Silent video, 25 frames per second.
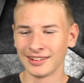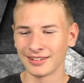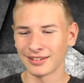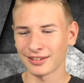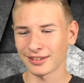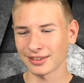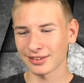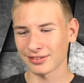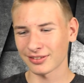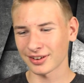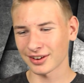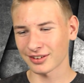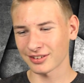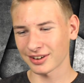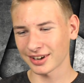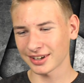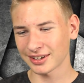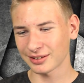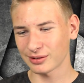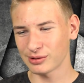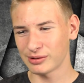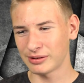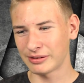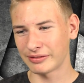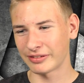Das wäre doch
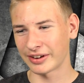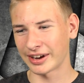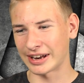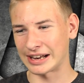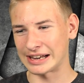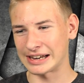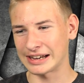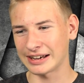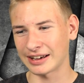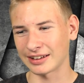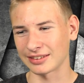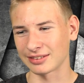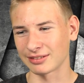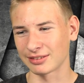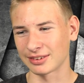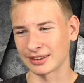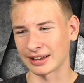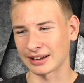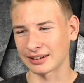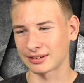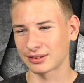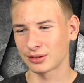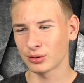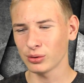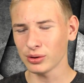echt cool, wenn der Lehrer so
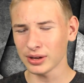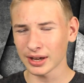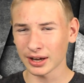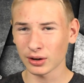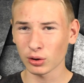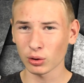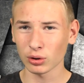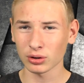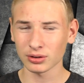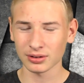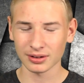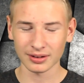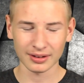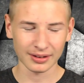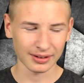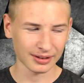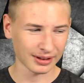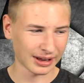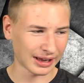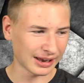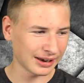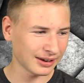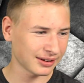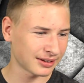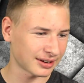sagt, so ihr guckt
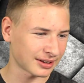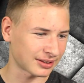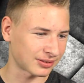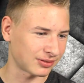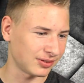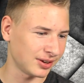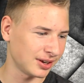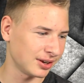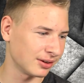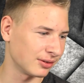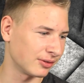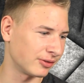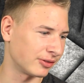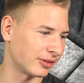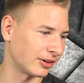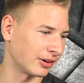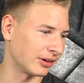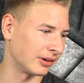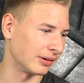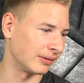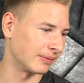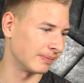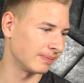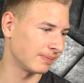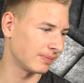alle das Video
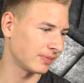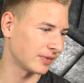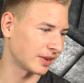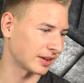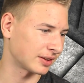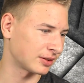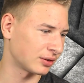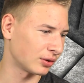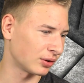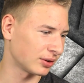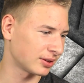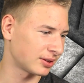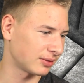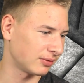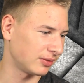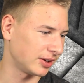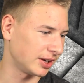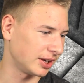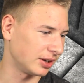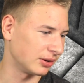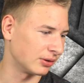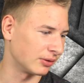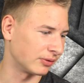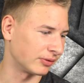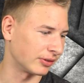von, das neueste
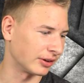Video